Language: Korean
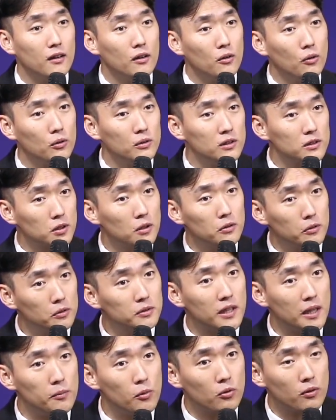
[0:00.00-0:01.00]
오늘 설교
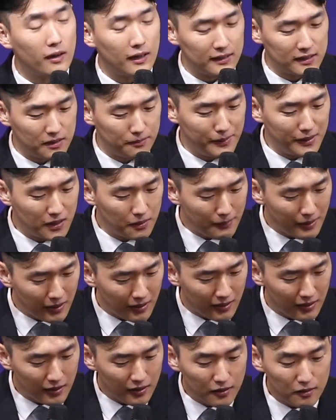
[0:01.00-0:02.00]
제목과 같이
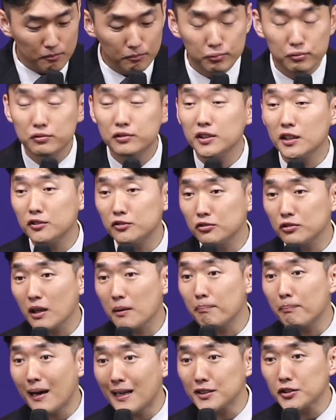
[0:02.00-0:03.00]
믿음의 부재 중에
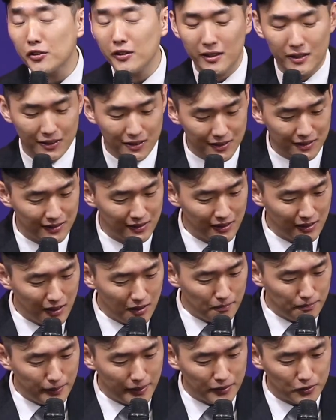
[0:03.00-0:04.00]
빠져 있는
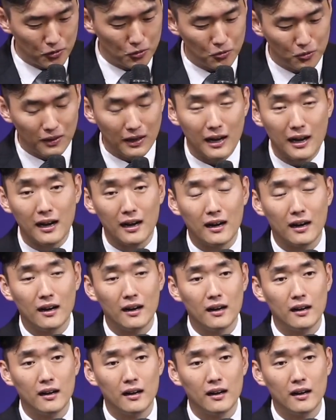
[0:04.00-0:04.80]
베드로가